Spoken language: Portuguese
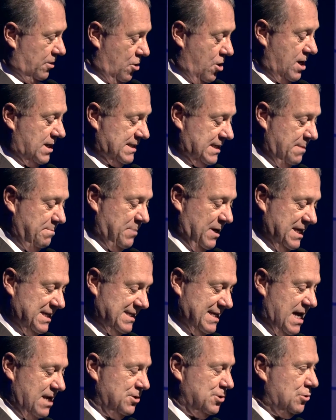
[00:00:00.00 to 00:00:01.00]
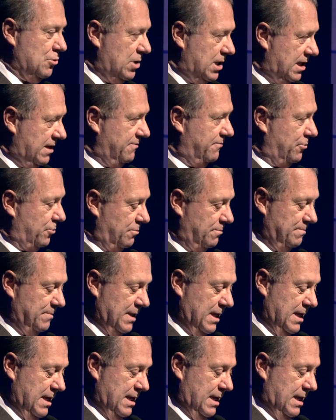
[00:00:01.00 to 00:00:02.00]
Nós, empresários do livro
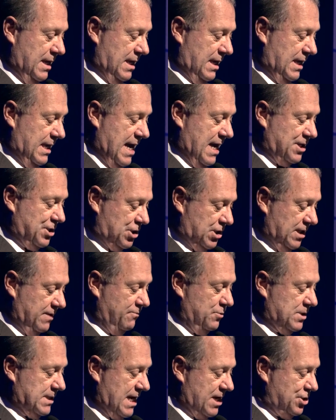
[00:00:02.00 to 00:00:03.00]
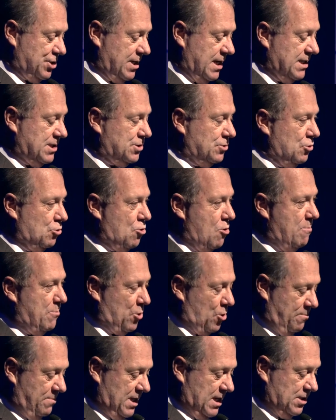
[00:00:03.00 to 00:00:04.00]
e ativos agentes do
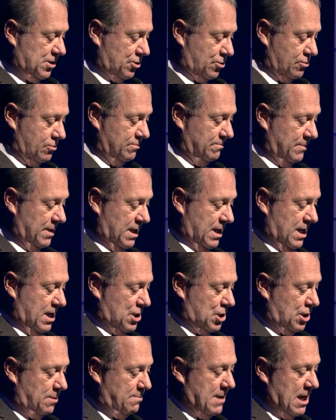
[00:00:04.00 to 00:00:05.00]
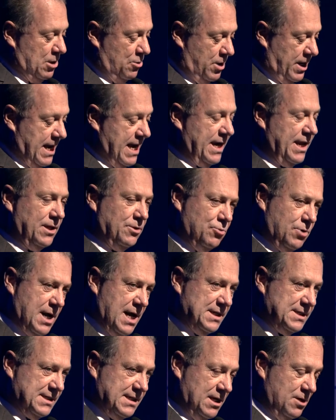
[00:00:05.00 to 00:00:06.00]
compromisso de melhorar a
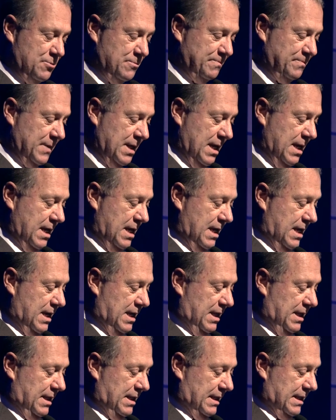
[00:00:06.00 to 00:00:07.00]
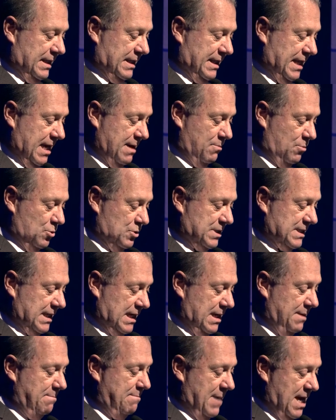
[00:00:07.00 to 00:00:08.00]
educação, temos
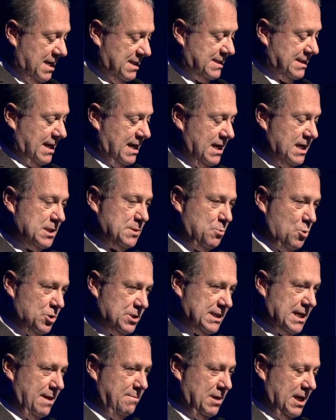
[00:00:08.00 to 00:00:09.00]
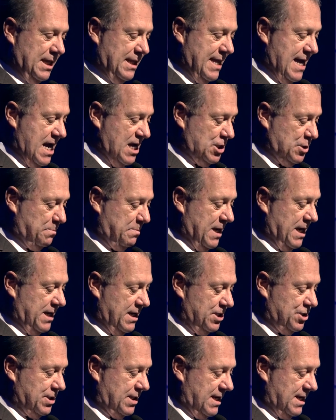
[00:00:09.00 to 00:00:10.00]
imensa responsabilidade
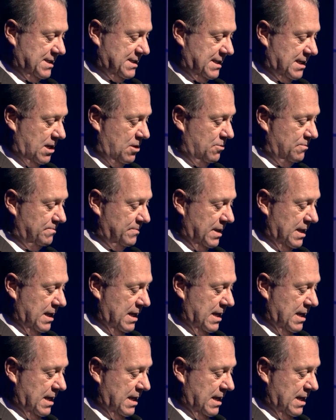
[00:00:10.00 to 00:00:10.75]
perante a nação,